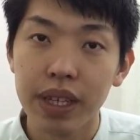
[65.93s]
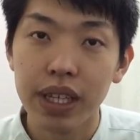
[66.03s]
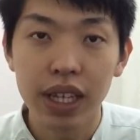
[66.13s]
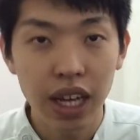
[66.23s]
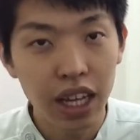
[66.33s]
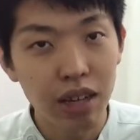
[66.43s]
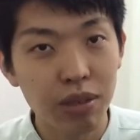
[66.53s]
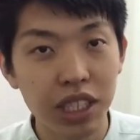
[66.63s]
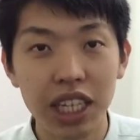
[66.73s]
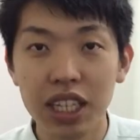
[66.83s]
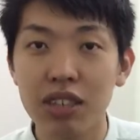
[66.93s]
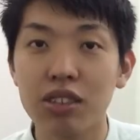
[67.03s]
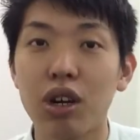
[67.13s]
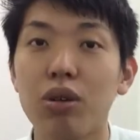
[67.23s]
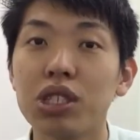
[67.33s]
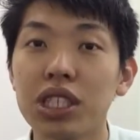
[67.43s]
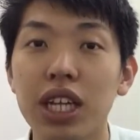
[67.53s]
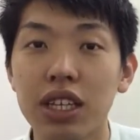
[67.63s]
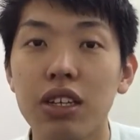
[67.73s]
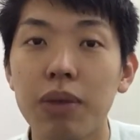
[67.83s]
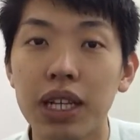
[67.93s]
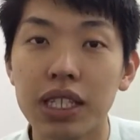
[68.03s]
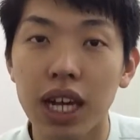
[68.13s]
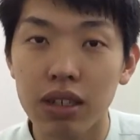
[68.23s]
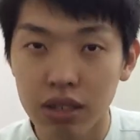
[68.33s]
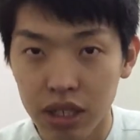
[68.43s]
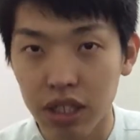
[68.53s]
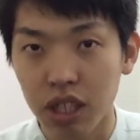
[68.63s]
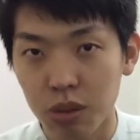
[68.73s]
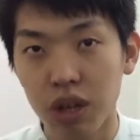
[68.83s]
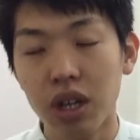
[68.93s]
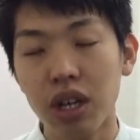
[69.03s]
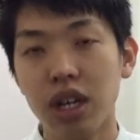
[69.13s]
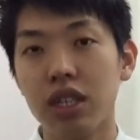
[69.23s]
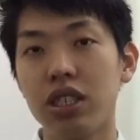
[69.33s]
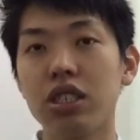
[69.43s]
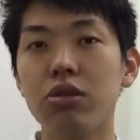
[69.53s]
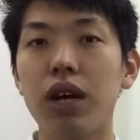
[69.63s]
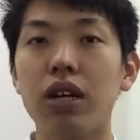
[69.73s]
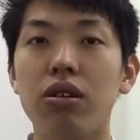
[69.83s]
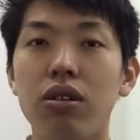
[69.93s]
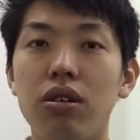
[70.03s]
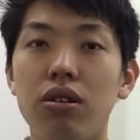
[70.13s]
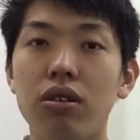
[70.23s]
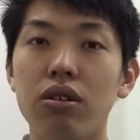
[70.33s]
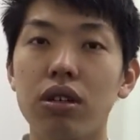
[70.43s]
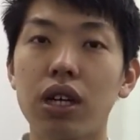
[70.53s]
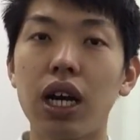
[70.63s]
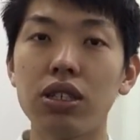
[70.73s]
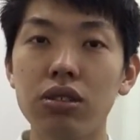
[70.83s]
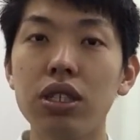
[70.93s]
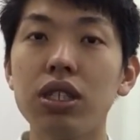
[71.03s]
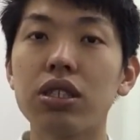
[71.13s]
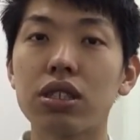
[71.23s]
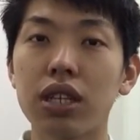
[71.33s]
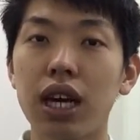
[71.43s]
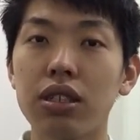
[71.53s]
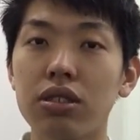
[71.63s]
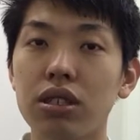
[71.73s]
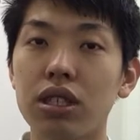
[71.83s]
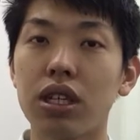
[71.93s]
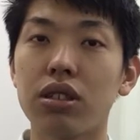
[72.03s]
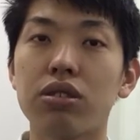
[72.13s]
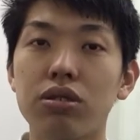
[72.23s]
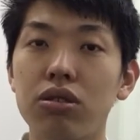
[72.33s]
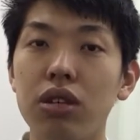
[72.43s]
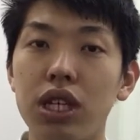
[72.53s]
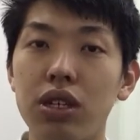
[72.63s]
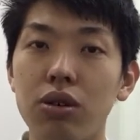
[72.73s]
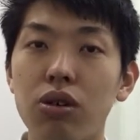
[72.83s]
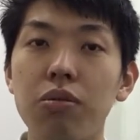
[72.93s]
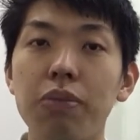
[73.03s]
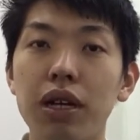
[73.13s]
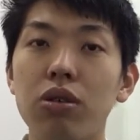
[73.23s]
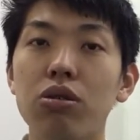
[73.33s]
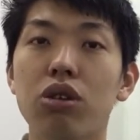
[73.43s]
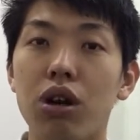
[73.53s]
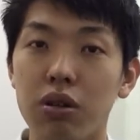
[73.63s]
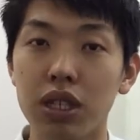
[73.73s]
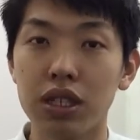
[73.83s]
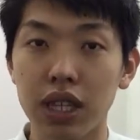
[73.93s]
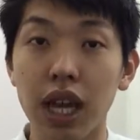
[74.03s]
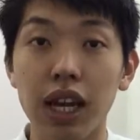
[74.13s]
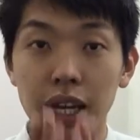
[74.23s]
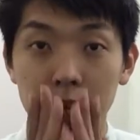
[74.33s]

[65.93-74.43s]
意外かもし筋肉が落ちてってイメージあるんですけども実はあの過剰に使いすぎてすごい疲労困憊なことが多いんですね